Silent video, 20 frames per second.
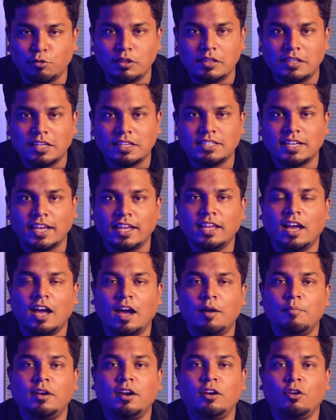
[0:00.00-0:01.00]
বলতে চাই
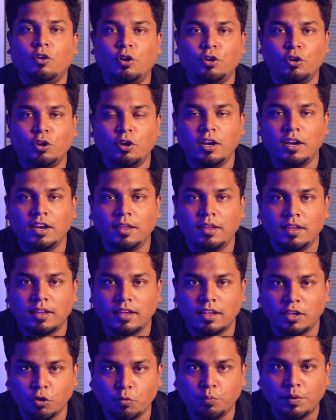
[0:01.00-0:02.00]
আমরা নট অনলি
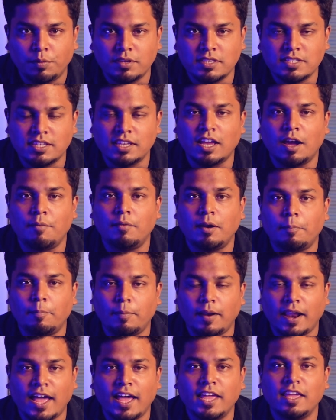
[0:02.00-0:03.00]
ইউপিবিসি আমরা
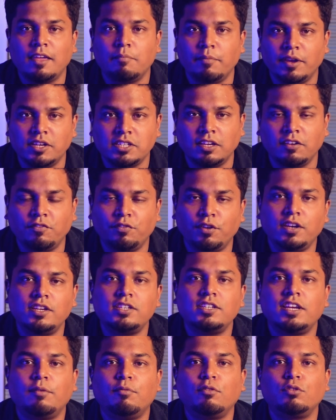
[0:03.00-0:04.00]
প্লাই মেশিন
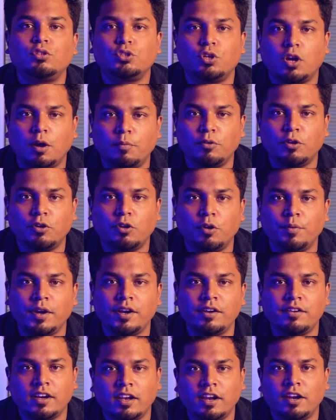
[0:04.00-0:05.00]
ফিনিশ এবং সব রকম
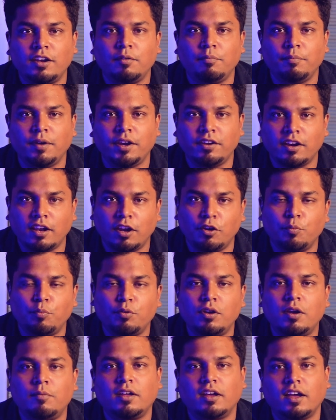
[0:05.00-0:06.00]
ইন্টারলেটেড মেটেরিয়ালের
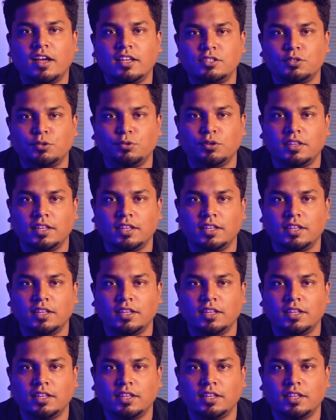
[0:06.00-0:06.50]
উপর আমরা কাজ করে